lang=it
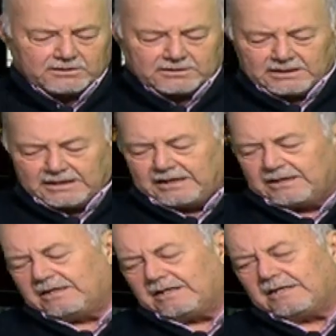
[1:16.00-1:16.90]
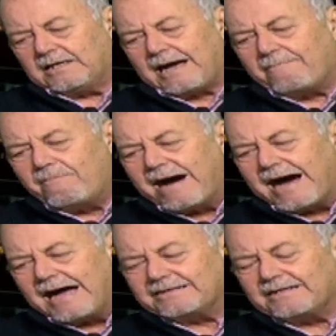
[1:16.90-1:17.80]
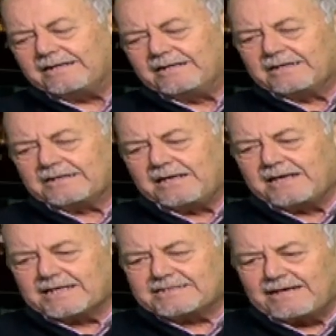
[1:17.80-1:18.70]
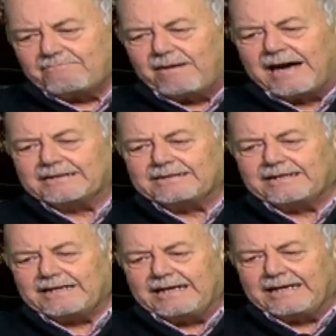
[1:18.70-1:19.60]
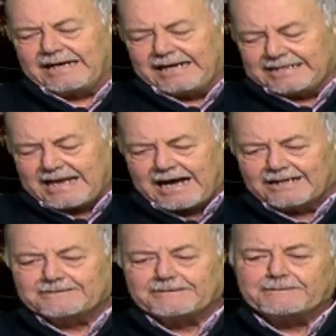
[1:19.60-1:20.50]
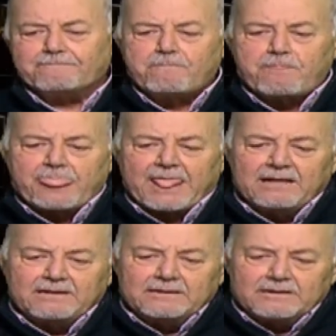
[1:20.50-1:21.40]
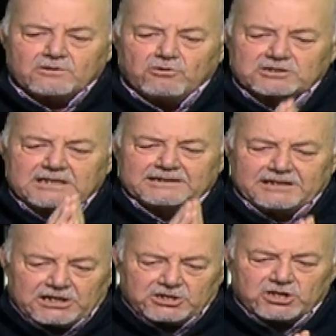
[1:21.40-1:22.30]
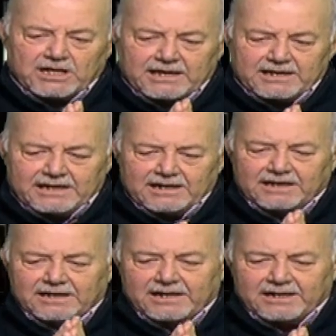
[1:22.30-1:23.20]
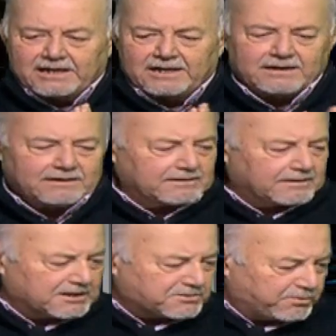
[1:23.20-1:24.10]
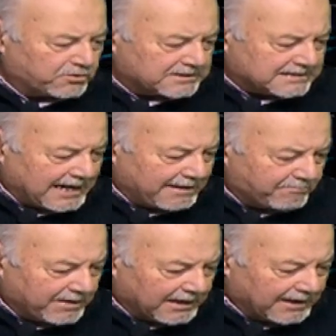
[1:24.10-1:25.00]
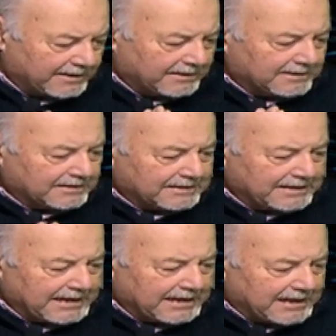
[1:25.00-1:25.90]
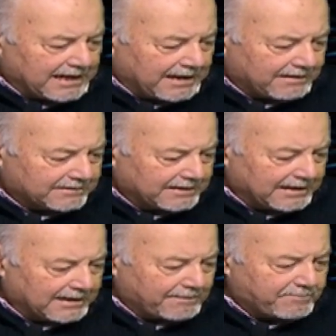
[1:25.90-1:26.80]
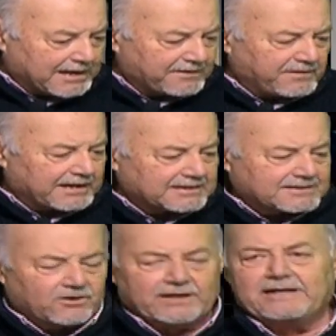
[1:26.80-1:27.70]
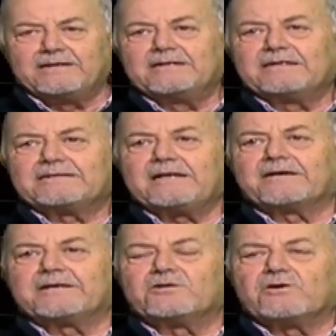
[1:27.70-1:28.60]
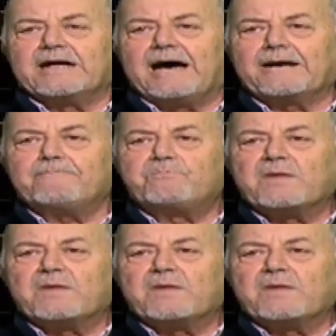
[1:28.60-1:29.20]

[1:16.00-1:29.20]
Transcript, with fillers: di eh, Abbate, di Ignazio Abate e, e di altri. Cosa dice il eh, responsabile della, della pianificazione territoriale.